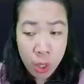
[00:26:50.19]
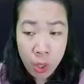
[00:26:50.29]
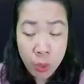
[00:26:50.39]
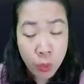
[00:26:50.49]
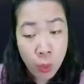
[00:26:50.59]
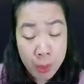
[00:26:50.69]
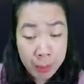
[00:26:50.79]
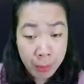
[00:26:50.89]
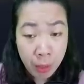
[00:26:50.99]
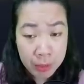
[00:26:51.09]
Lúc cô
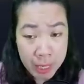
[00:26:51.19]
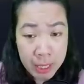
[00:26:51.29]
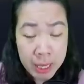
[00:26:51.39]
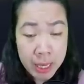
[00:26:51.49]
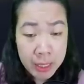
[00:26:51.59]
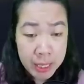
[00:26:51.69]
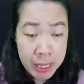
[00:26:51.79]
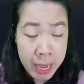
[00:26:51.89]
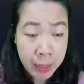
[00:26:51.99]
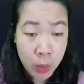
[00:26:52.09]
mệt mỏi nhất,
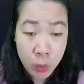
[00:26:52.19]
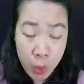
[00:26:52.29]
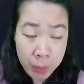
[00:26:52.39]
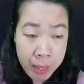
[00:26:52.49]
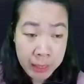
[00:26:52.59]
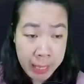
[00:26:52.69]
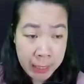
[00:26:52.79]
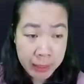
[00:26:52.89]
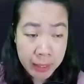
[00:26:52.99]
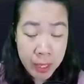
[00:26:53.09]
chính anh cũng luôn bên cạnh.